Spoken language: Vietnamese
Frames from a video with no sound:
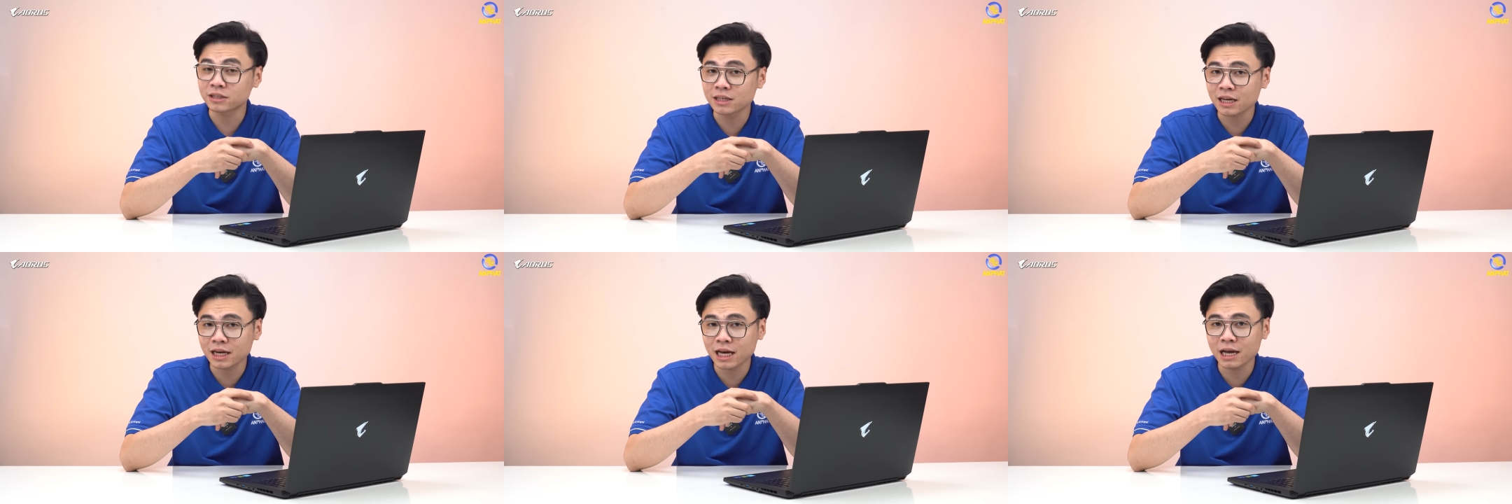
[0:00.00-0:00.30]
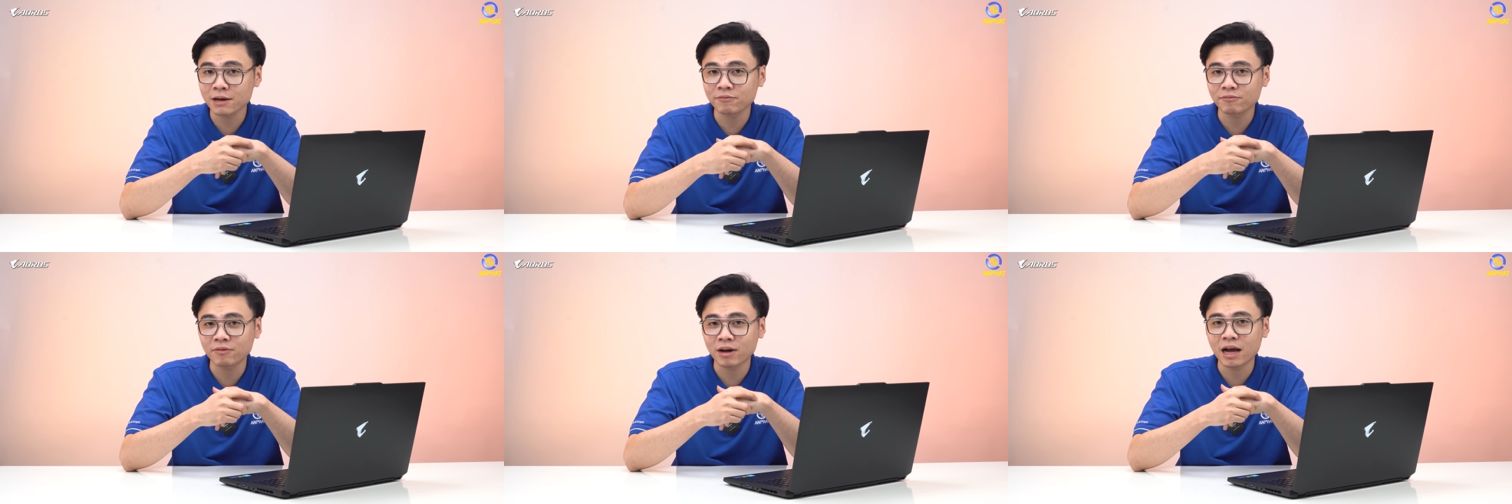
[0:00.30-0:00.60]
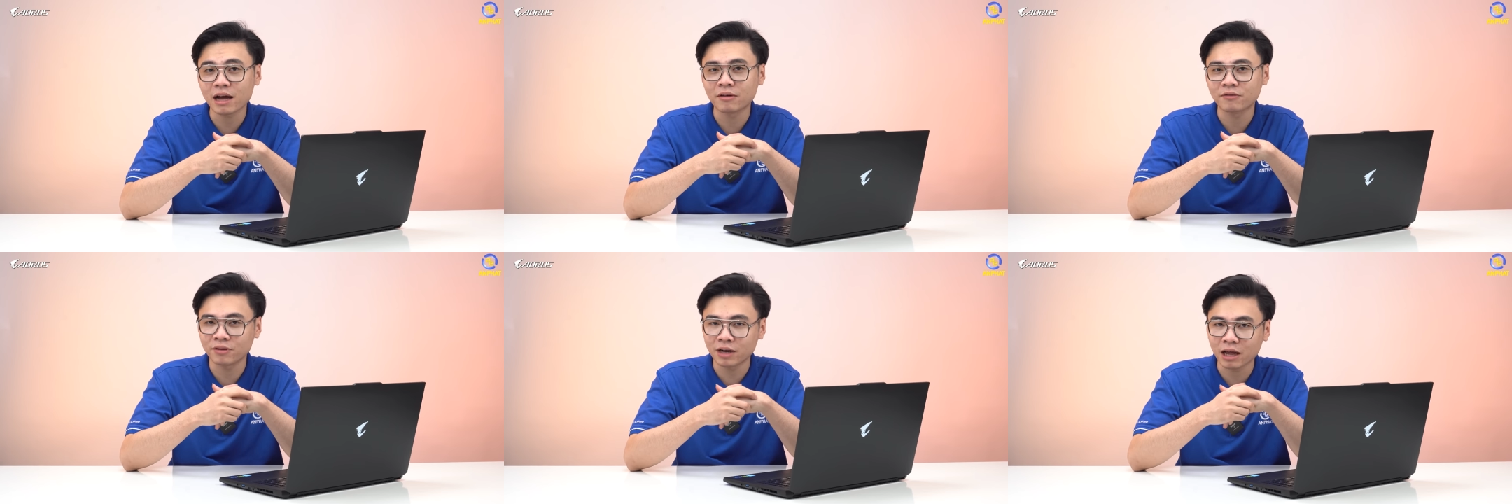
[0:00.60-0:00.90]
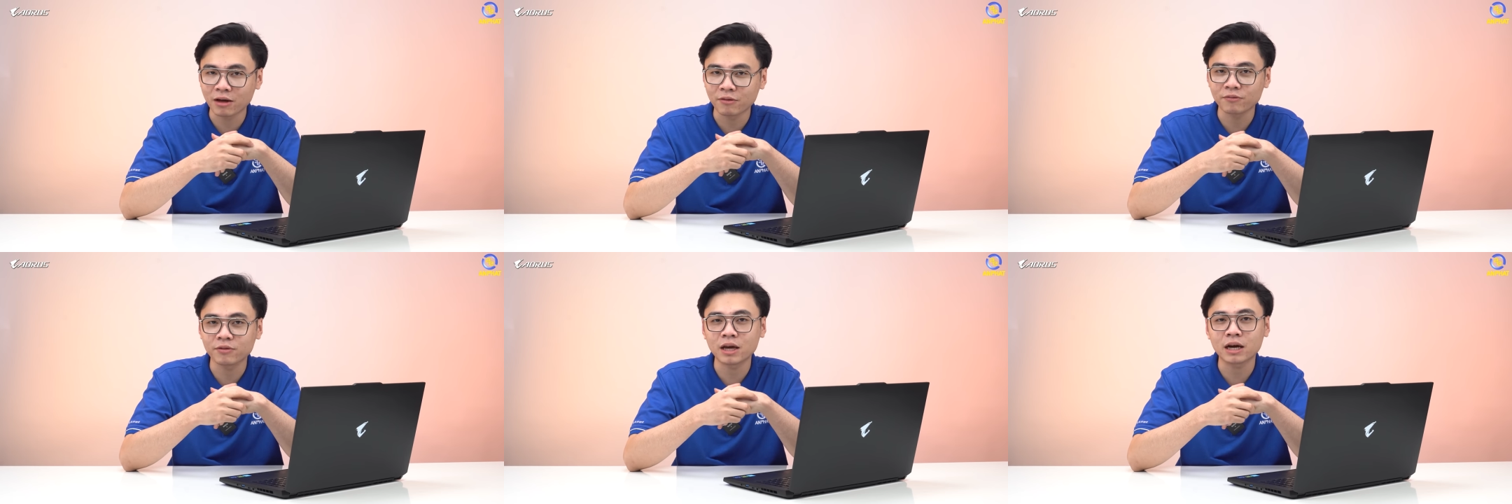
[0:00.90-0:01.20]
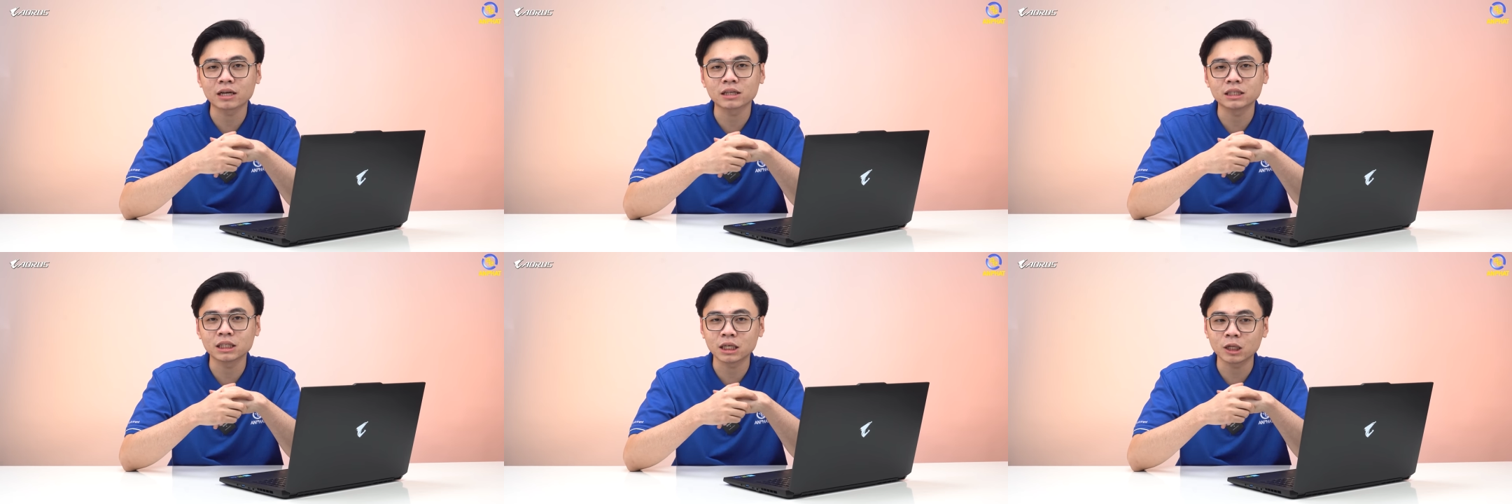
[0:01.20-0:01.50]
chơi game và vừa làm việc
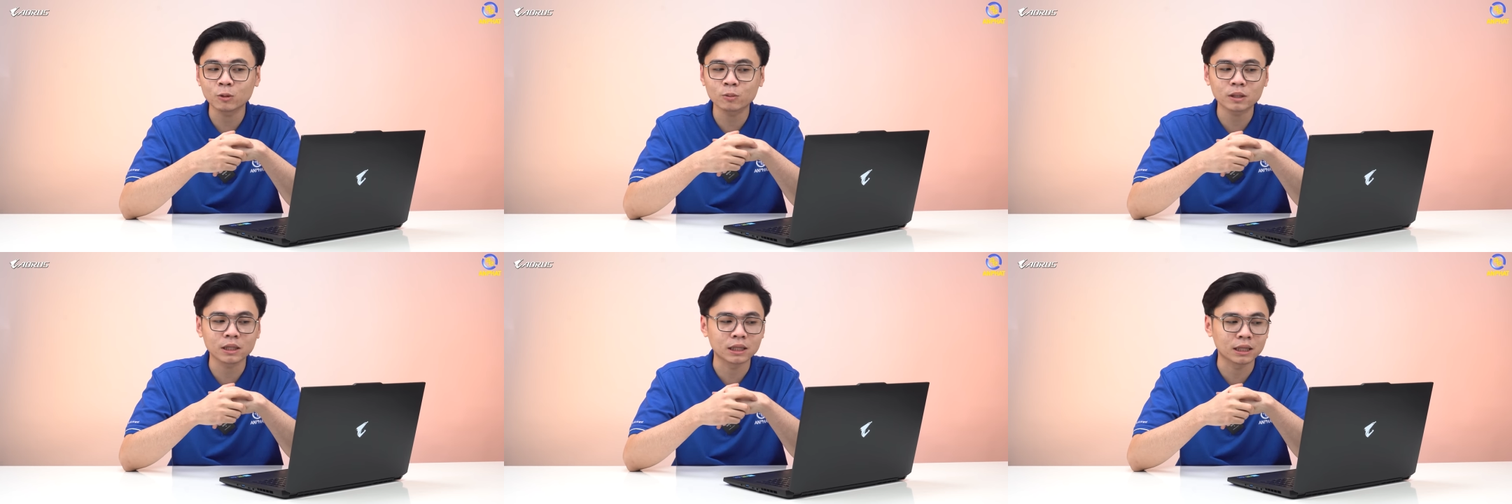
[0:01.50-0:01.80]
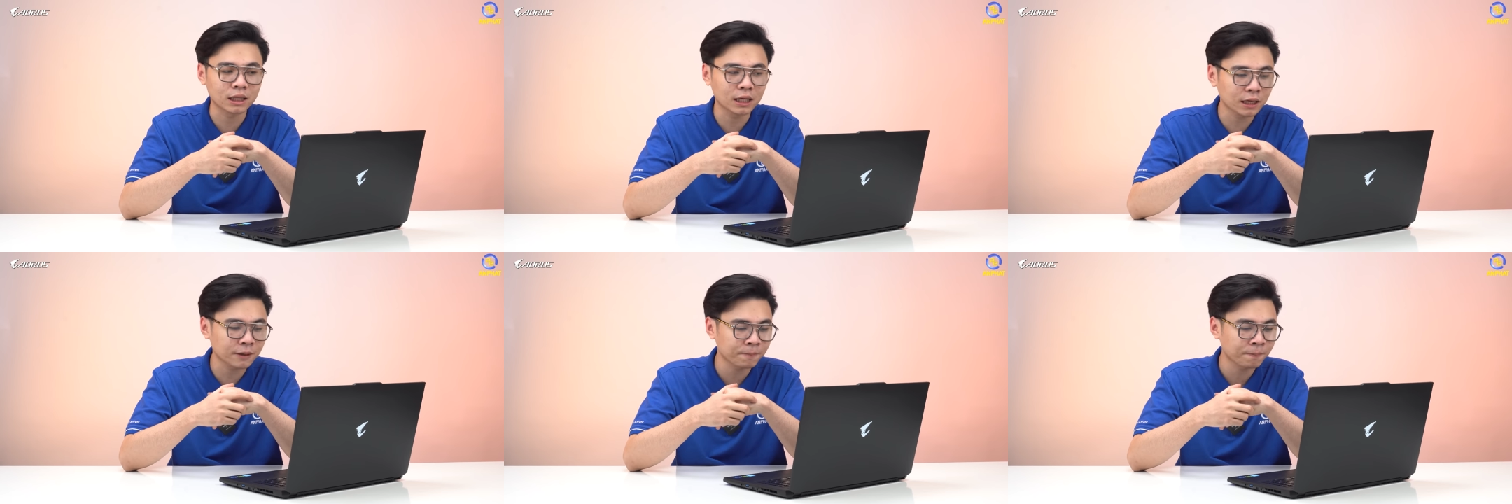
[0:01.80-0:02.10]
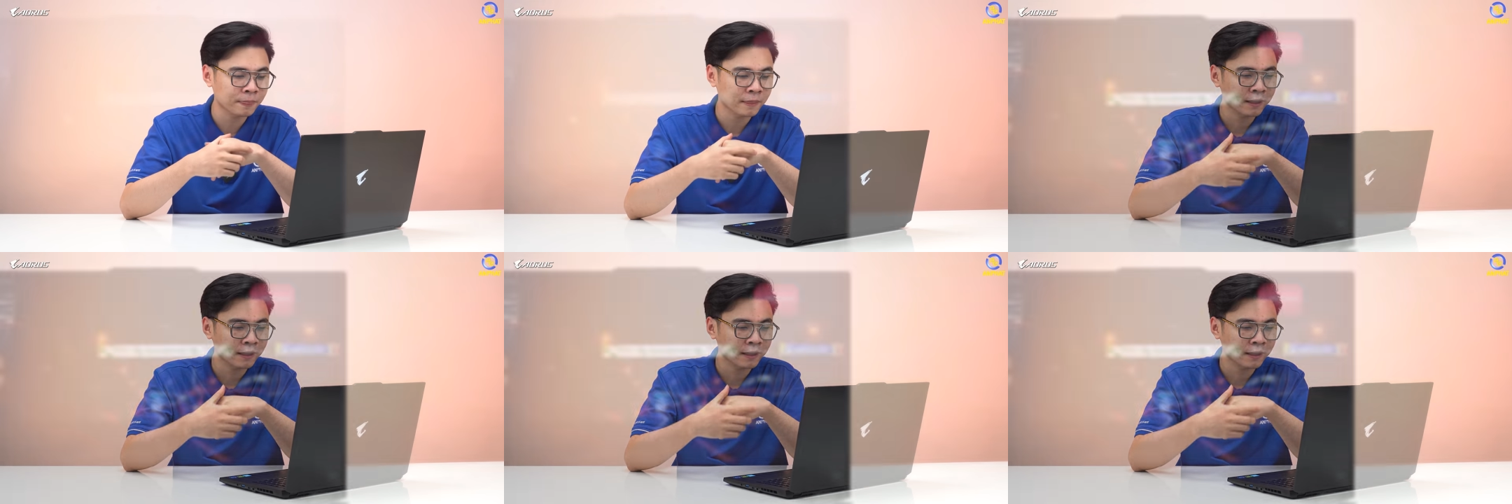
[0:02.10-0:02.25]
những lúc cần thiết.